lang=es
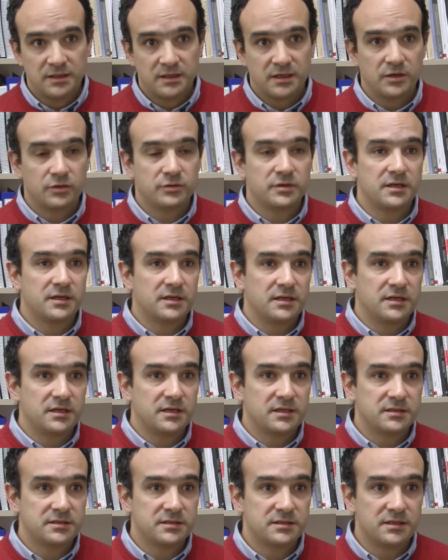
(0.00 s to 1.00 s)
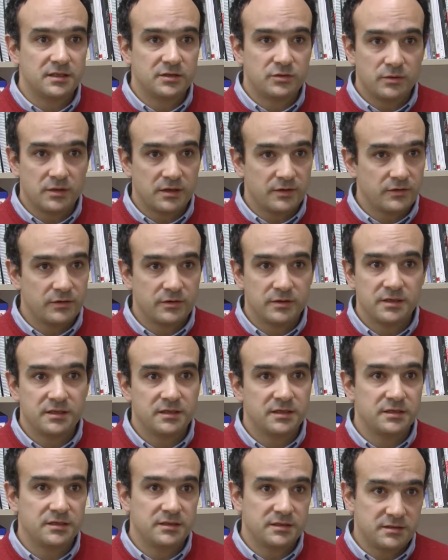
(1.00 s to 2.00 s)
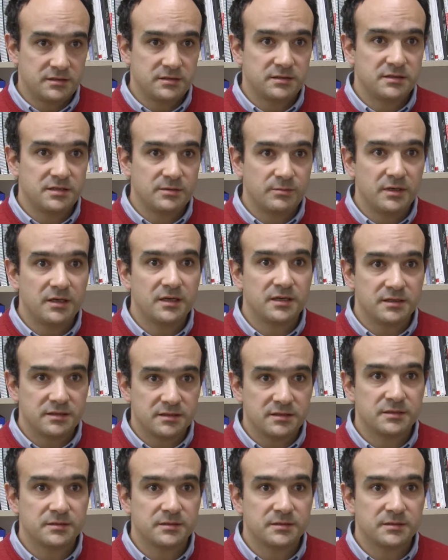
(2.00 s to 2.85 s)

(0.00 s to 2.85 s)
que en otras titulaciones similares.